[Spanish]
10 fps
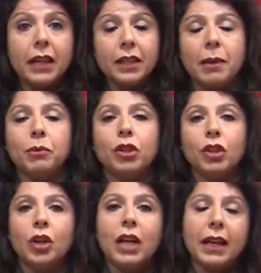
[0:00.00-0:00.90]
Estamos en
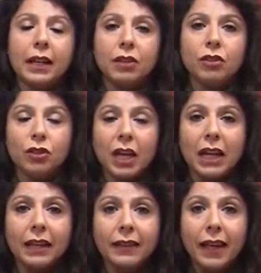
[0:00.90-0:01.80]
todas las redes
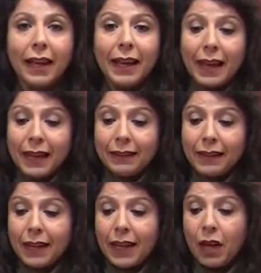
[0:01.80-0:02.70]
sociales.
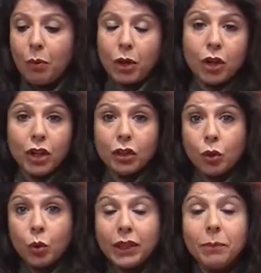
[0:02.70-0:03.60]
Así que bueno,
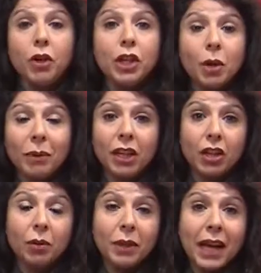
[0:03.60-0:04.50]
esto último y no me
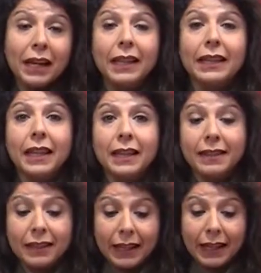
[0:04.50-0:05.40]
quiero olvidar de
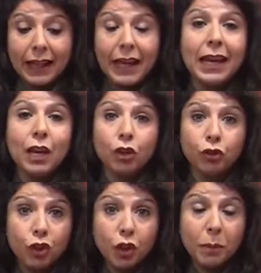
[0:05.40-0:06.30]
decirte que
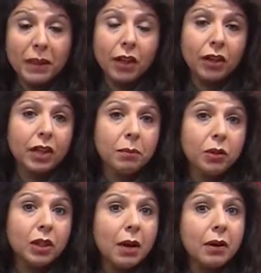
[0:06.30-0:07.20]
los otros pantalones
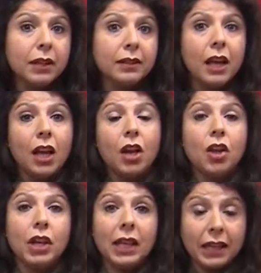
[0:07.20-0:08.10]
desmontables,
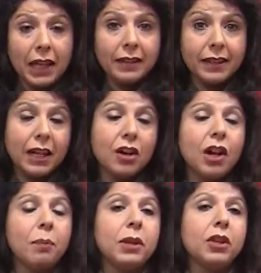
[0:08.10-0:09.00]
los de la tela de secado
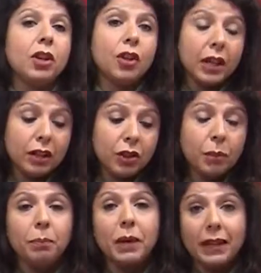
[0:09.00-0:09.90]
rápido y los de
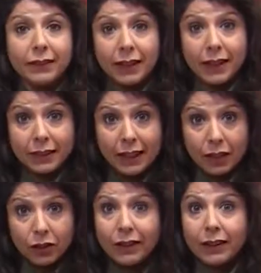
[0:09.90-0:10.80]
Ristop van a seguir
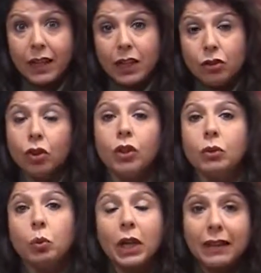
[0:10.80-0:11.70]
estando, así que eso
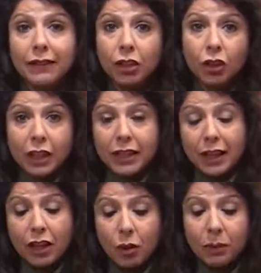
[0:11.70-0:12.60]
es un clásico
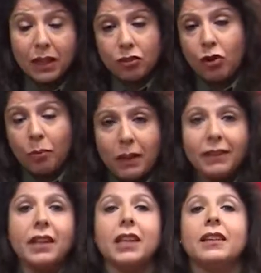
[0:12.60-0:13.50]
línea de Domi, eso va a
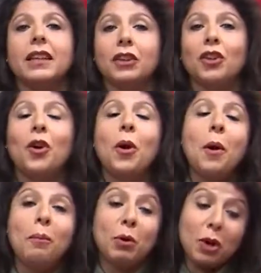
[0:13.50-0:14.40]
seguir estando.
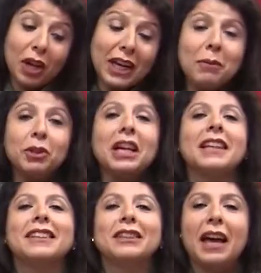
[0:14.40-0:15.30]
Pero bueno, quería
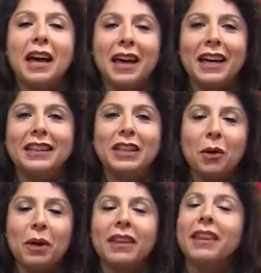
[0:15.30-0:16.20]
mostrarles esta, esta
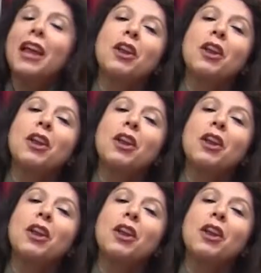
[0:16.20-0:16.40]
novedad.